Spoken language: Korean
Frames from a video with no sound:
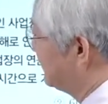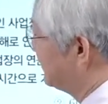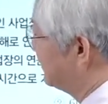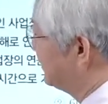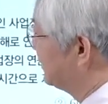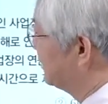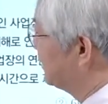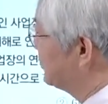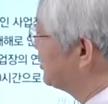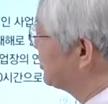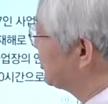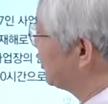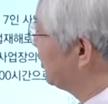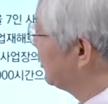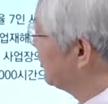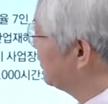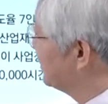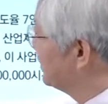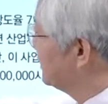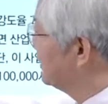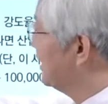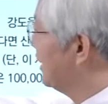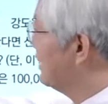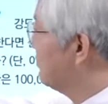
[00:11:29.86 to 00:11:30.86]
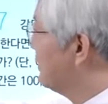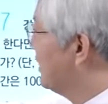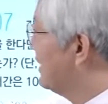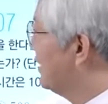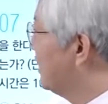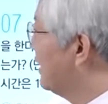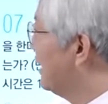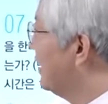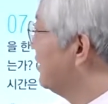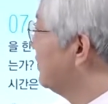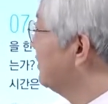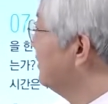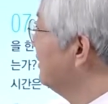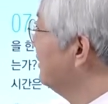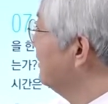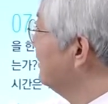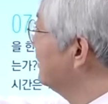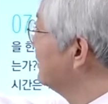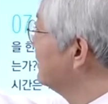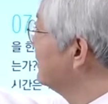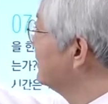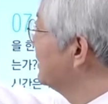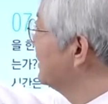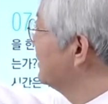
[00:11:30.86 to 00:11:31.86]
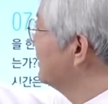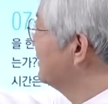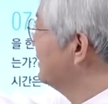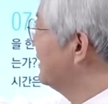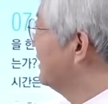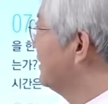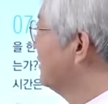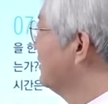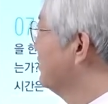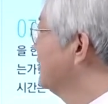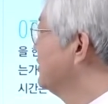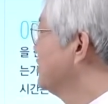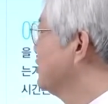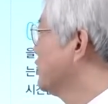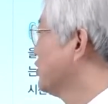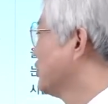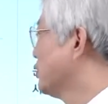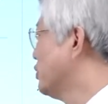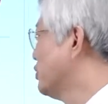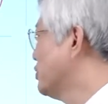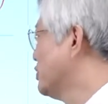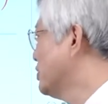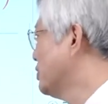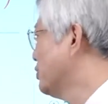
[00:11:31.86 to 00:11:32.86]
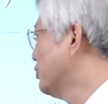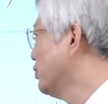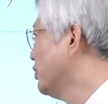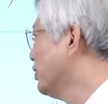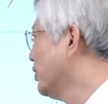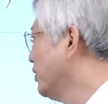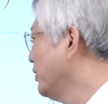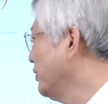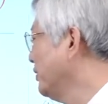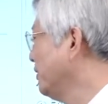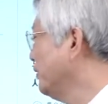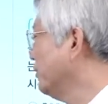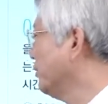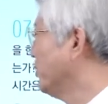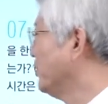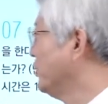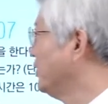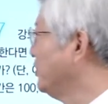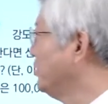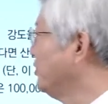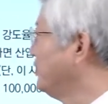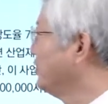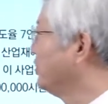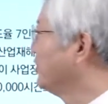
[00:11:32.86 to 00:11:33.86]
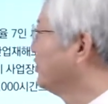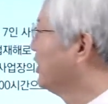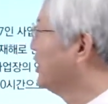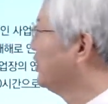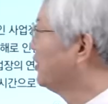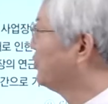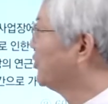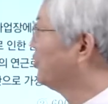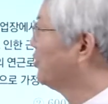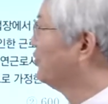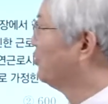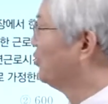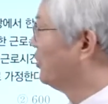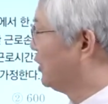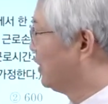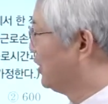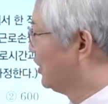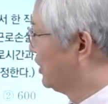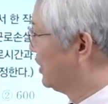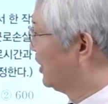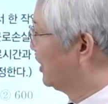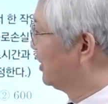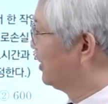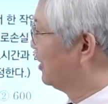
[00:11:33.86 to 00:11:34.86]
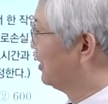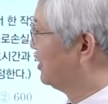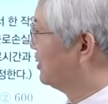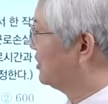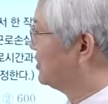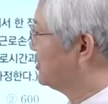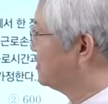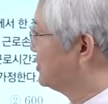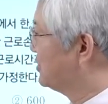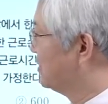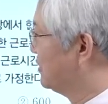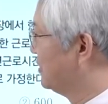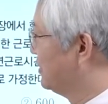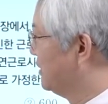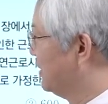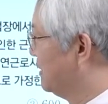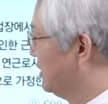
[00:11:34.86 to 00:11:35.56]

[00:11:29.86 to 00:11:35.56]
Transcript: 그렇죠. 예방 가능 이제 하나 넣었죠. 손실 우연, 원인 연계 또는 원인 계획이라 그랬어요.